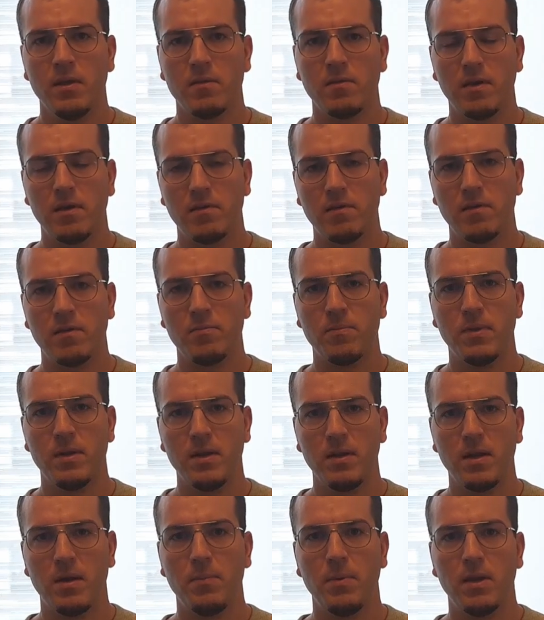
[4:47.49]
Das heißt, man
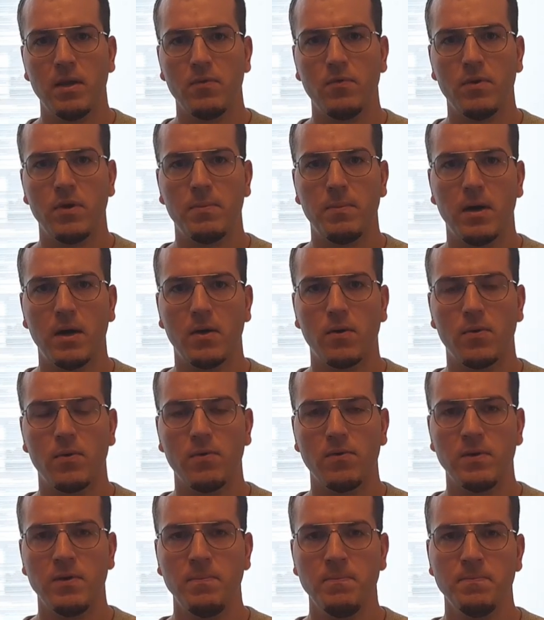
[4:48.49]
nicht abhängig von der
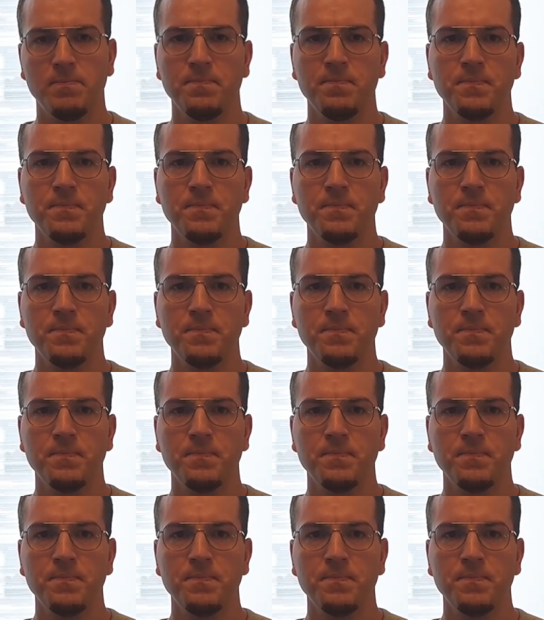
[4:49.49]
Marktgröße.